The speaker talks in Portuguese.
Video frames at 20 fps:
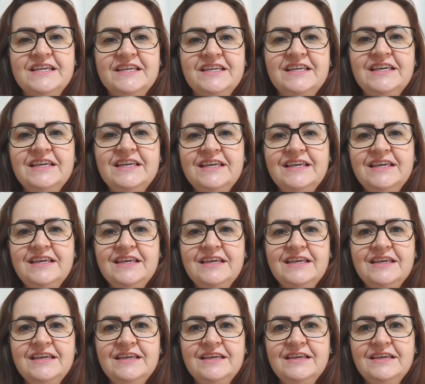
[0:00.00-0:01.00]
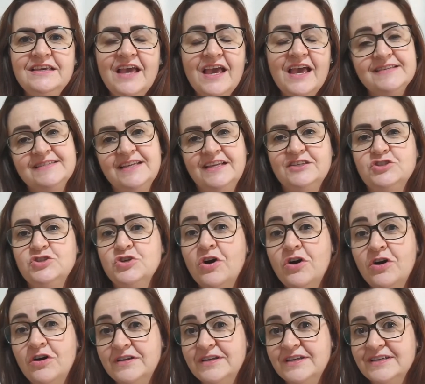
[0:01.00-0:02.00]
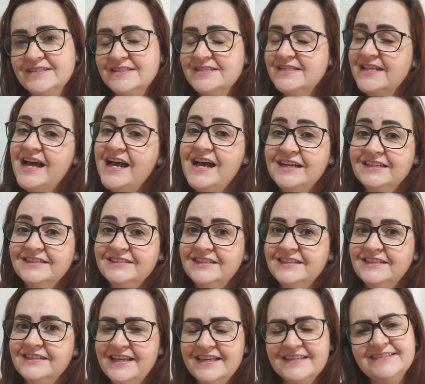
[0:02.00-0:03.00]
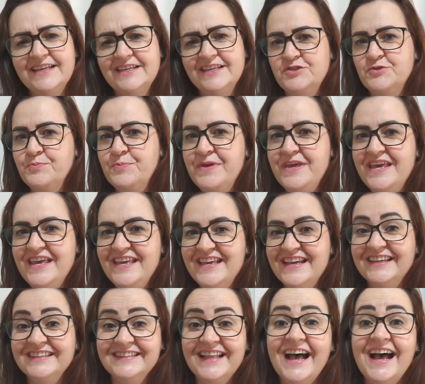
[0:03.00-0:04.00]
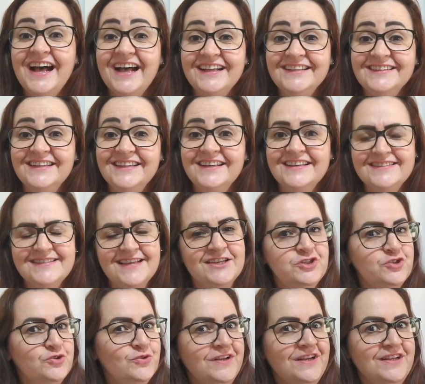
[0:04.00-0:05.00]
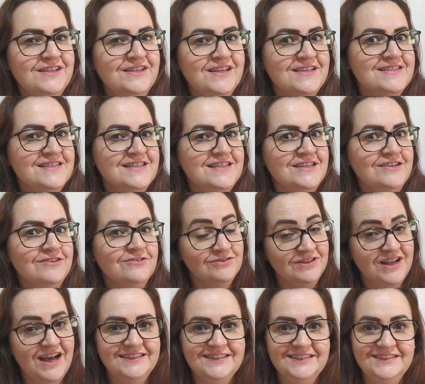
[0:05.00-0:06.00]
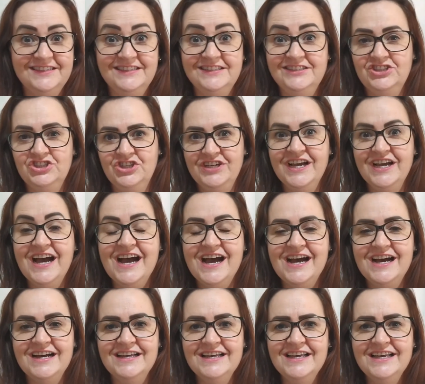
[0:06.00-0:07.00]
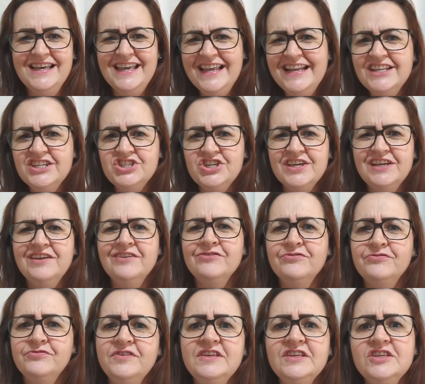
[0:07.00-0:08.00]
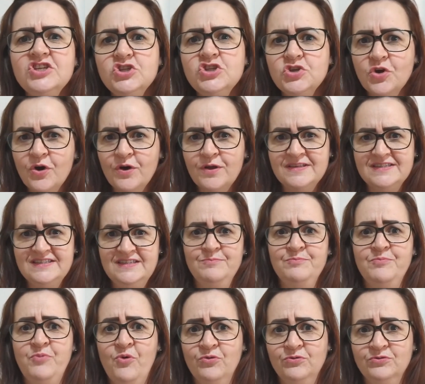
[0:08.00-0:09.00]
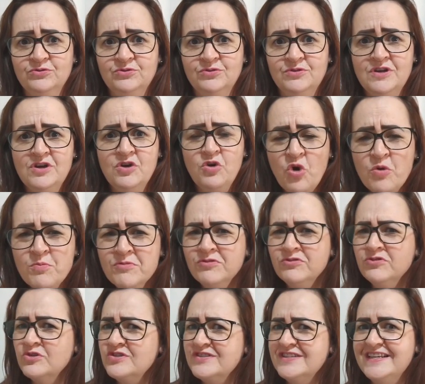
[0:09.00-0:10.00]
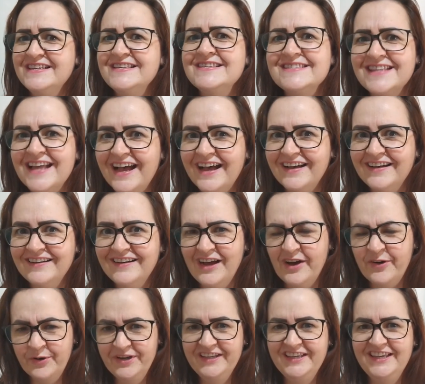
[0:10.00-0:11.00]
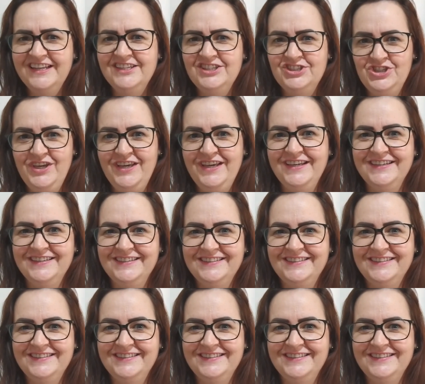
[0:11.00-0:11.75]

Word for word: E é 7 horas, nada, é 7 e meia, nada, 7h45, nada dele chegar. Ele chega 20 horas em ponto. Como você está a hora que ele chega?